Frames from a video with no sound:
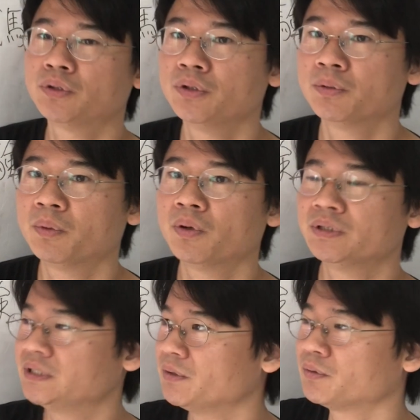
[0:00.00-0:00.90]
ていうのも
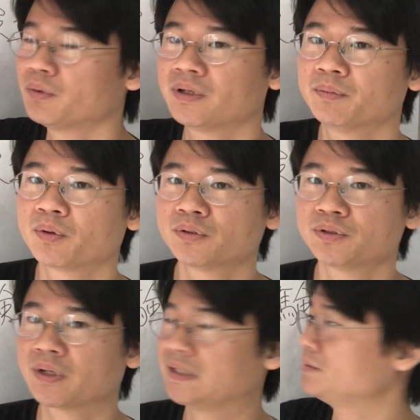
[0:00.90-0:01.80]
以前の動画でもご
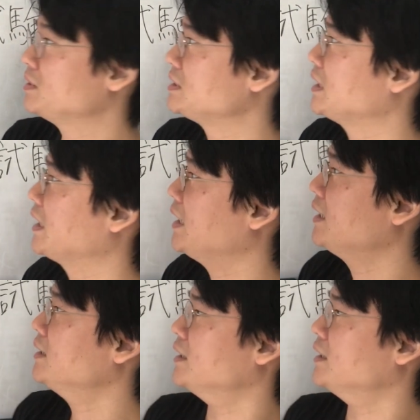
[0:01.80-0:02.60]
紹介しましたが、